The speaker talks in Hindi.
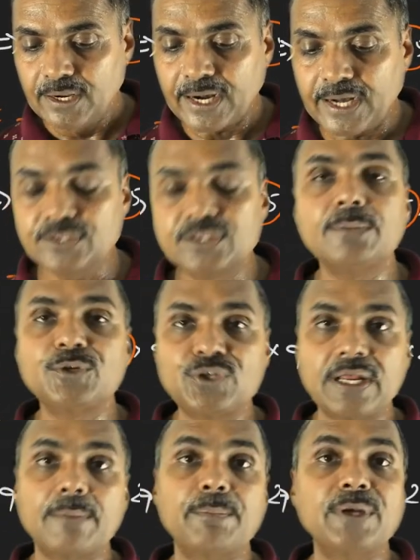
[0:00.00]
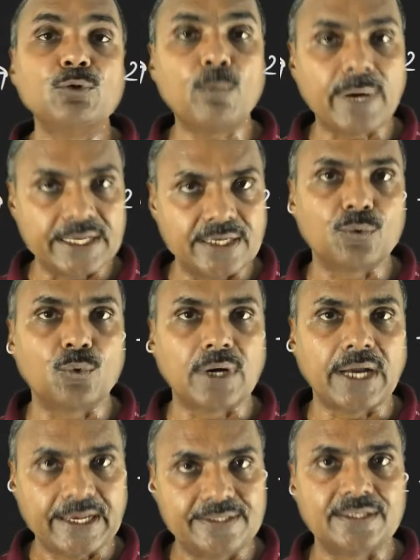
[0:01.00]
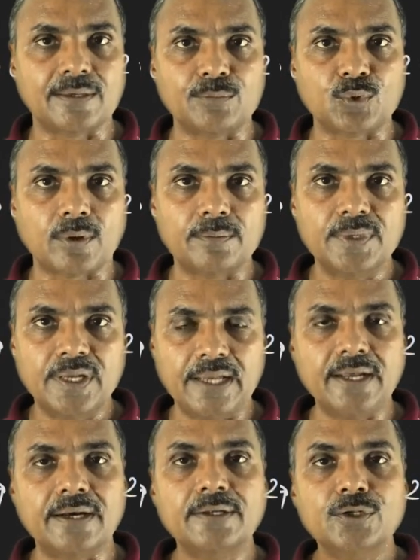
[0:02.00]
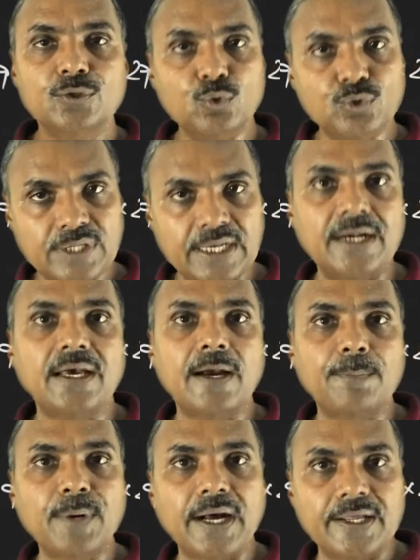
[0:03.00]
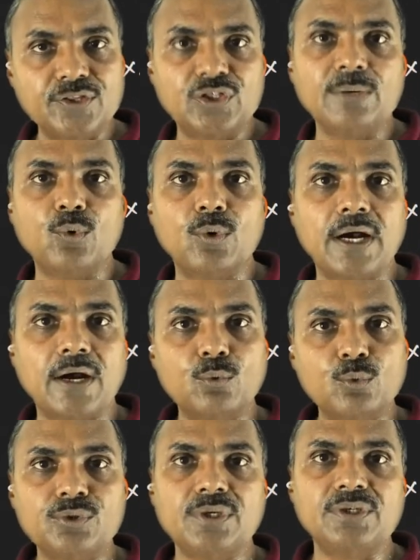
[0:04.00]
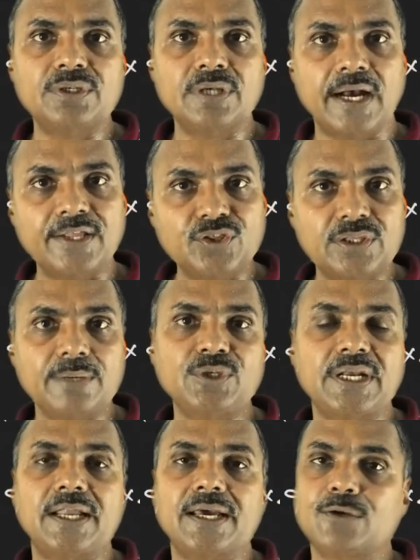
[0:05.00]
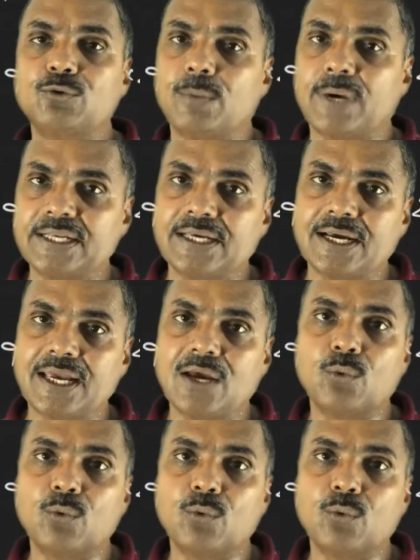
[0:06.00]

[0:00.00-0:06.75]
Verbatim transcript: अंतिम स्टेप में जो भाजक होगा ऐसे समझो आप है ना जो चरण आपका अंतिम होगा उस अंतिम चरण का जो भाजक है